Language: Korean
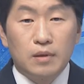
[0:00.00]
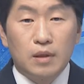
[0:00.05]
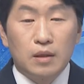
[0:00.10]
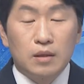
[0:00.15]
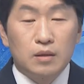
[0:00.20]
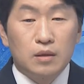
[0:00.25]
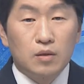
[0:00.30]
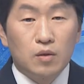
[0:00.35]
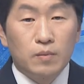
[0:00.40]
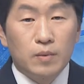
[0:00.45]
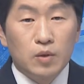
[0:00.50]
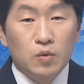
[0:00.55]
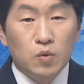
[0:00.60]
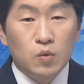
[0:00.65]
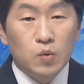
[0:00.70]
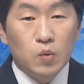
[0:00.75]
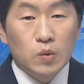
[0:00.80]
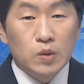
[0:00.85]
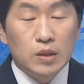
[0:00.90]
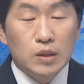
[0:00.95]
네,
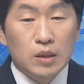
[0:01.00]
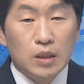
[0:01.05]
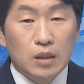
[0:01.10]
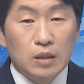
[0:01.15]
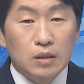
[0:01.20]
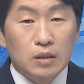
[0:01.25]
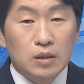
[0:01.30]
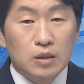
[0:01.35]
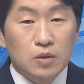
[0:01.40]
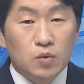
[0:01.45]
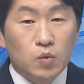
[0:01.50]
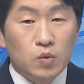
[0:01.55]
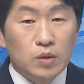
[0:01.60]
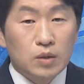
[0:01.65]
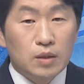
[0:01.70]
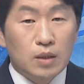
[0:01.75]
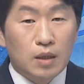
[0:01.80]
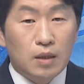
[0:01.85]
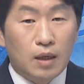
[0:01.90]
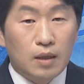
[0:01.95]
그럼에도 송 시장은
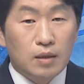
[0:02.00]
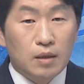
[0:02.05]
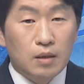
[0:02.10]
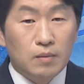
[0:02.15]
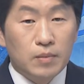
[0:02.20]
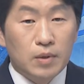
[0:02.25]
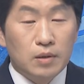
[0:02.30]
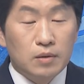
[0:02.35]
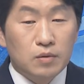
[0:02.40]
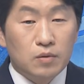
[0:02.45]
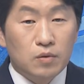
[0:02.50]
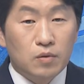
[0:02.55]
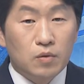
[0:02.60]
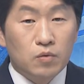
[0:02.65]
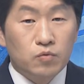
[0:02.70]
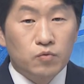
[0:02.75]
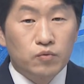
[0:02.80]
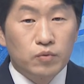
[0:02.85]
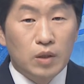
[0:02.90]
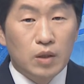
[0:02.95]
시도지사
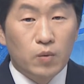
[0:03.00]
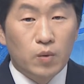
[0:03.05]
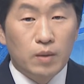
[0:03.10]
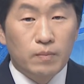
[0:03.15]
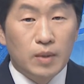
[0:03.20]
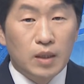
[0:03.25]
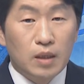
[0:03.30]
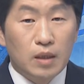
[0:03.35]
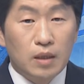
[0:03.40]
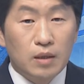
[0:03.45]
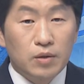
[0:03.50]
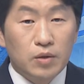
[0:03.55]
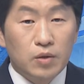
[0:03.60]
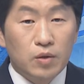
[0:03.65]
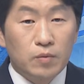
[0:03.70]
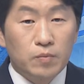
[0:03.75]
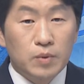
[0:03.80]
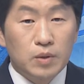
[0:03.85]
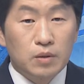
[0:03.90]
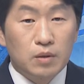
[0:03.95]
간담회에서 국내외
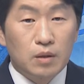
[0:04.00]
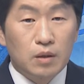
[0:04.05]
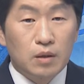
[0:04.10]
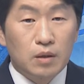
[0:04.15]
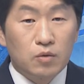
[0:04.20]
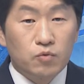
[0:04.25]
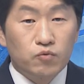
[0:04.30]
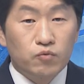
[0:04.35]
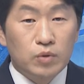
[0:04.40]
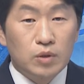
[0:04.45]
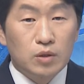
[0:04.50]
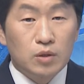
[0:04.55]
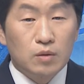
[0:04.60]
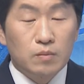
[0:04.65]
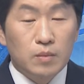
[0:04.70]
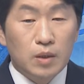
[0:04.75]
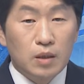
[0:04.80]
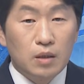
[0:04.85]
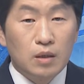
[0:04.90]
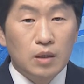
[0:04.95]
민간기업들의 육
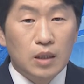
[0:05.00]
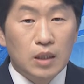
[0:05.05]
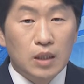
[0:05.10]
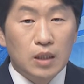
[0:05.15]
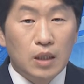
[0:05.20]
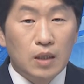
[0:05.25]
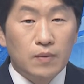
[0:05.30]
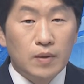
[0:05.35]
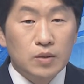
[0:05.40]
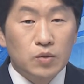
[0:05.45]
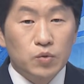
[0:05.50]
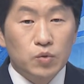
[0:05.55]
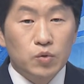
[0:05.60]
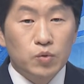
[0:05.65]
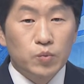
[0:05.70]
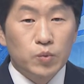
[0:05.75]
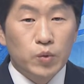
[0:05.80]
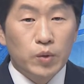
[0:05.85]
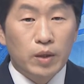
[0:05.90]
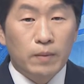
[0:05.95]
점 일 기가와트
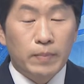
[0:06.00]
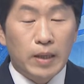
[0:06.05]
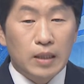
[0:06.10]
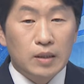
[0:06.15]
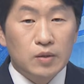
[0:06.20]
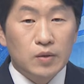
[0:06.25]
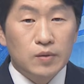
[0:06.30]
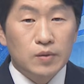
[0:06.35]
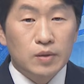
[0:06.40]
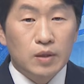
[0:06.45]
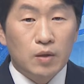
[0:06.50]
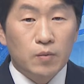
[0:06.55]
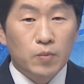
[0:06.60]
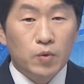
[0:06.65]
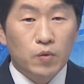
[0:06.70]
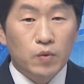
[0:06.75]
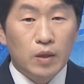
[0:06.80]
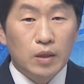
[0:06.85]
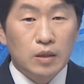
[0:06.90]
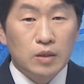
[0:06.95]
규모의
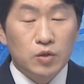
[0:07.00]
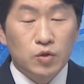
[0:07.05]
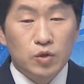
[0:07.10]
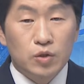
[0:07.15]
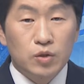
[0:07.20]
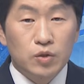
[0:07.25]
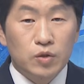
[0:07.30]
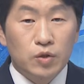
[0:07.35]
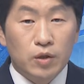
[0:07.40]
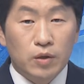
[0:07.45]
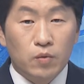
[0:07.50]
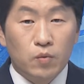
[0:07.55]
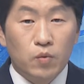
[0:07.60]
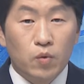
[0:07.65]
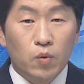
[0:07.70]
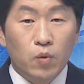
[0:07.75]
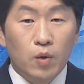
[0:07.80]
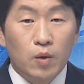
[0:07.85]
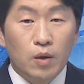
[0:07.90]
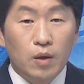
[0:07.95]
발전사업 허가를 취득을
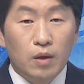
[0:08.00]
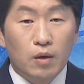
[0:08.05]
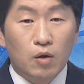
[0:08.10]
했고